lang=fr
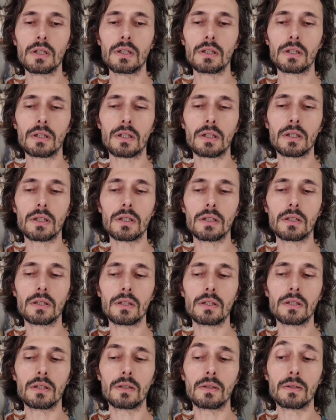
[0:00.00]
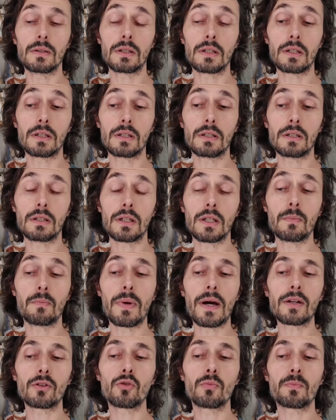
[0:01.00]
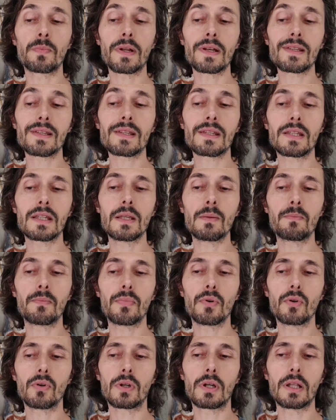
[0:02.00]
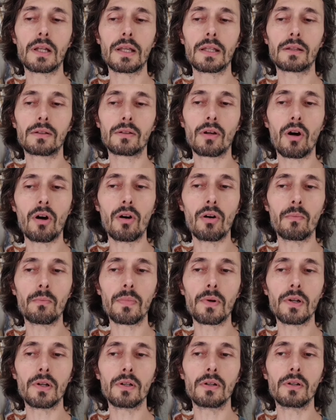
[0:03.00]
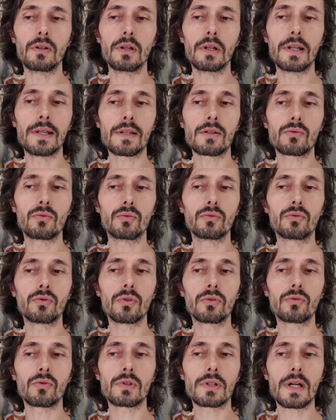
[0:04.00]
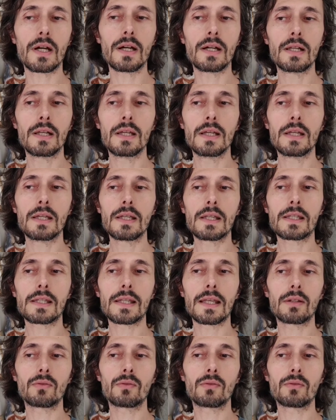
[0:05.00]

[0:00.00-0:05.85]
qui, qui du principe que les temples, les sculptures, tout ça, ça